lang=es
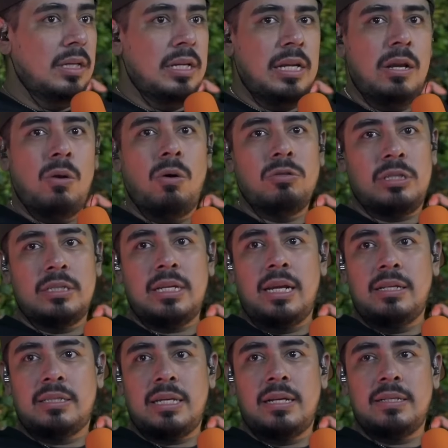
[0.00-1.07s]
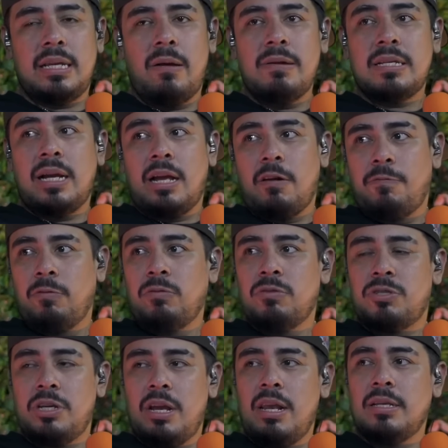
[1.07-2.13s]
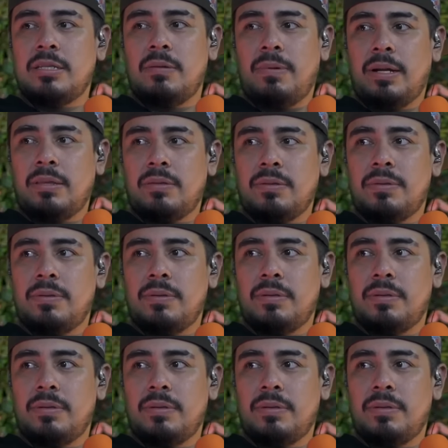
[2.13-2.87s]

Y luego se sabe, sacar fotos chilas el vato.